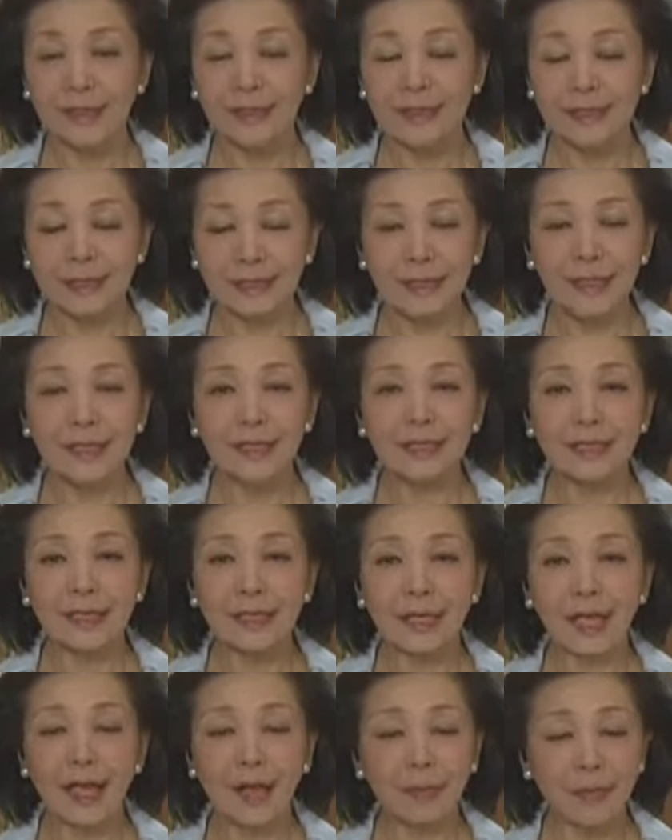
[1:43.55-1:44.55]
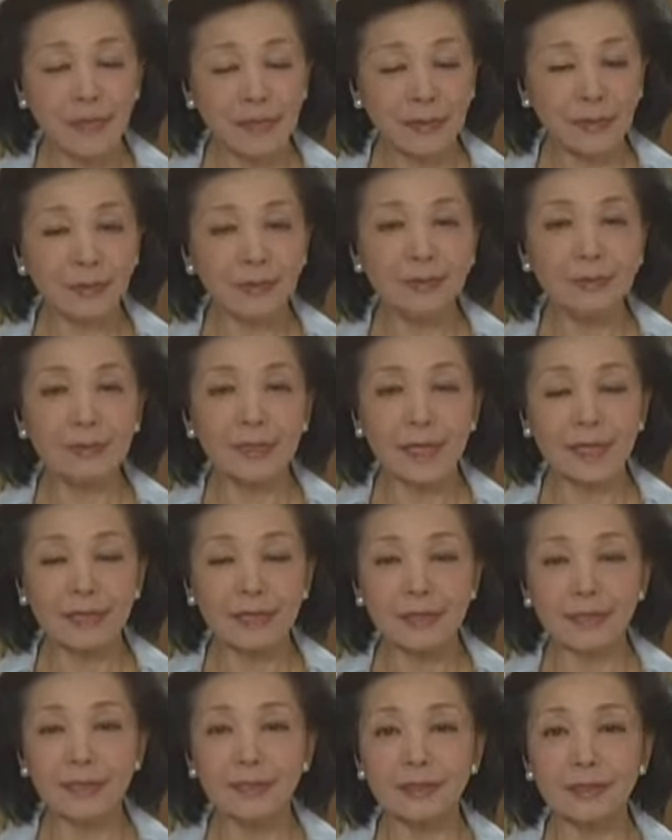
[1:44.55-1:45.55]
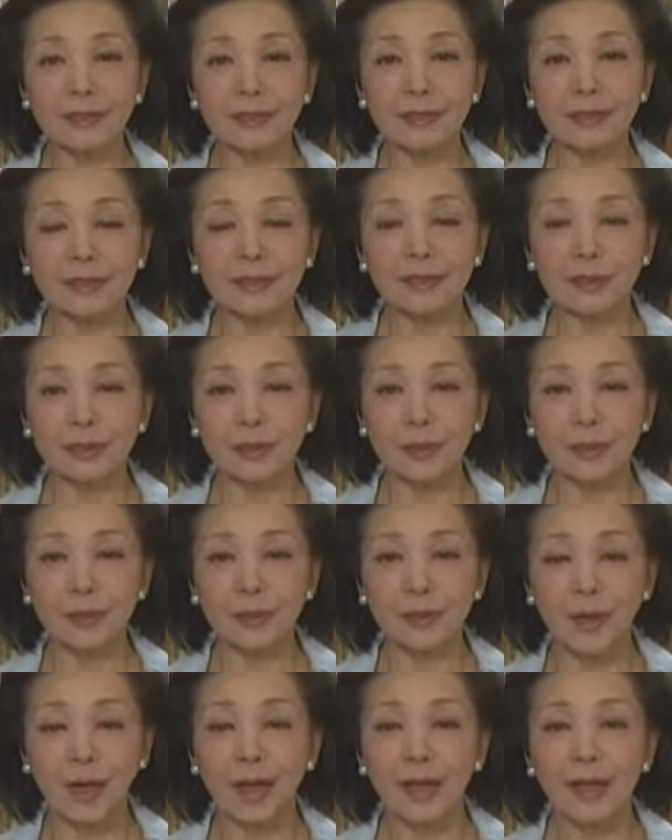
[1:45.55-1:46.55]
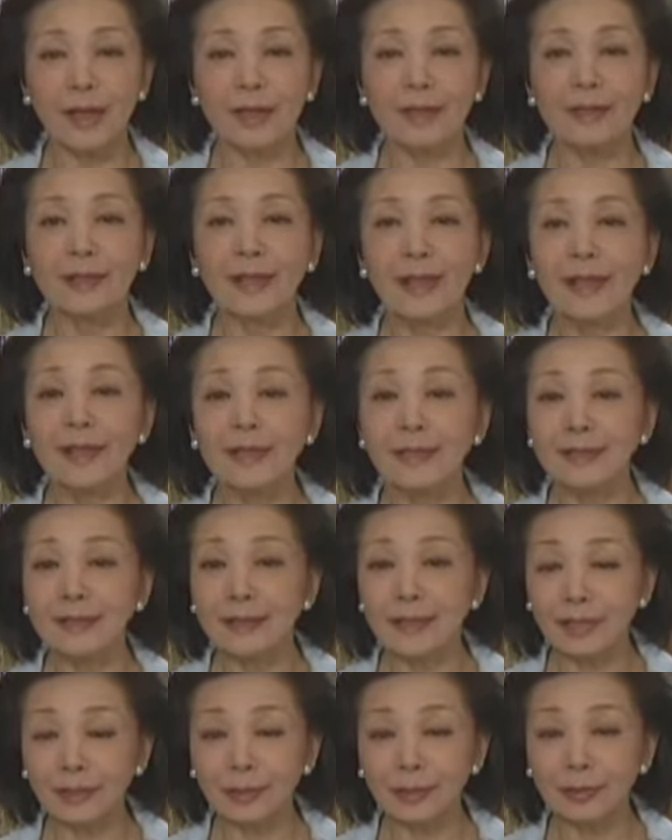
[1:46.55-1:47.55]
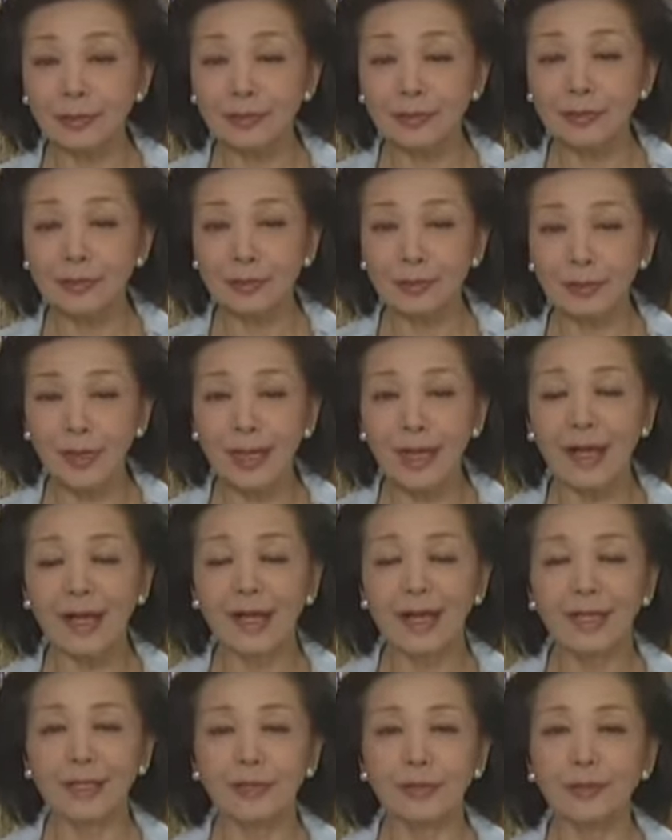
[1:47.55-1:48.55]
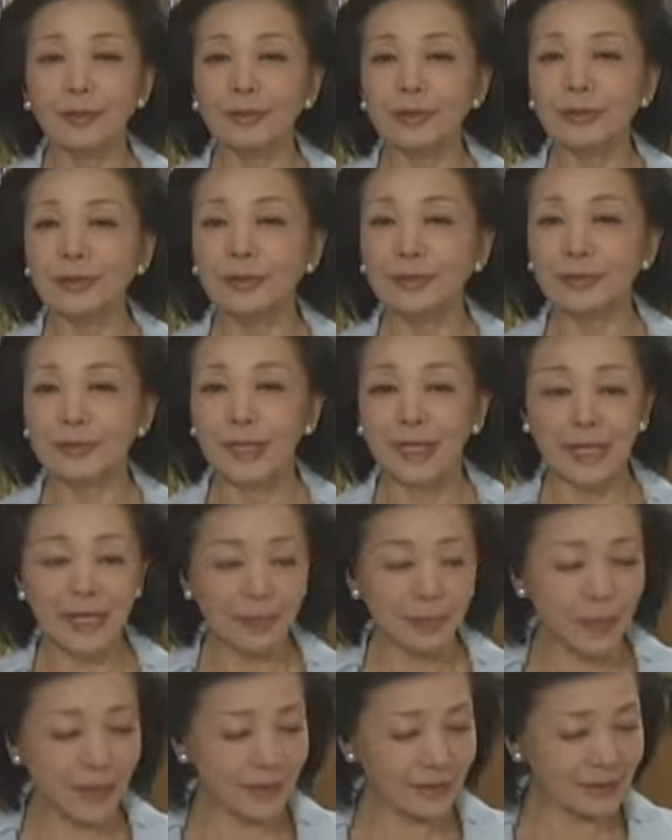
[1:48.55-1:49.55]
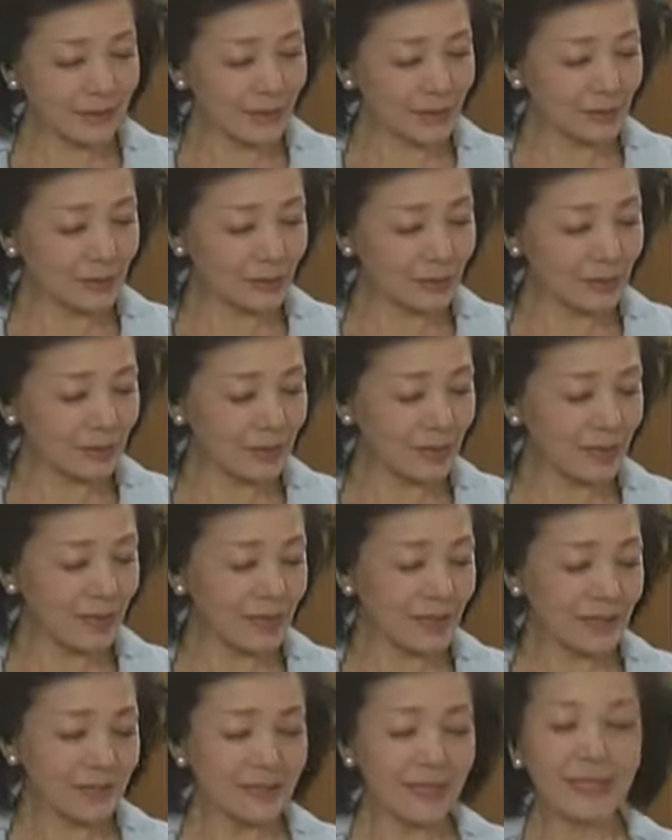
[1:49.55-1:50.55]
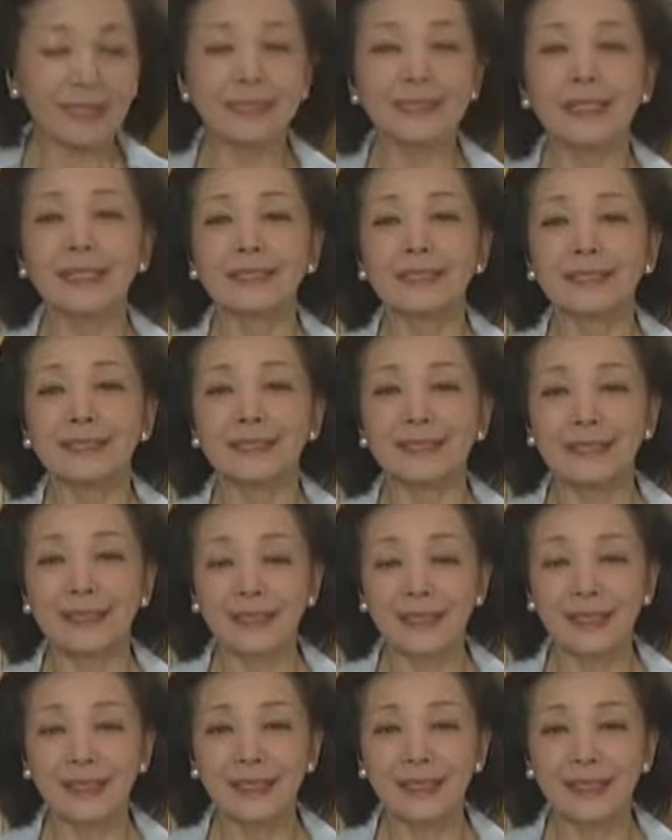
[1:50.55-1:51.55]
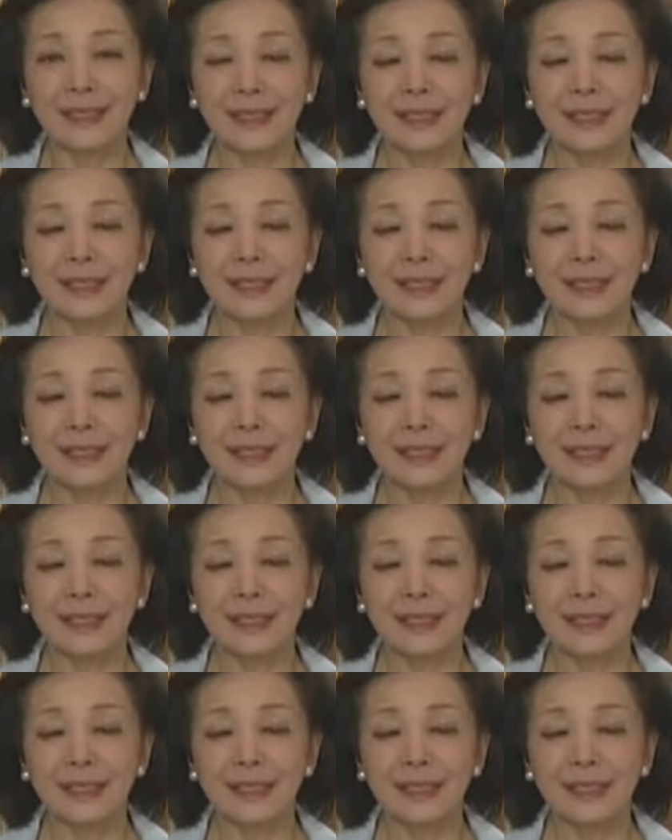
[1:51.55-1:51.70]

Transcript: 世界で幅広く活躍する必要はないんだというのが47%に達したんですね。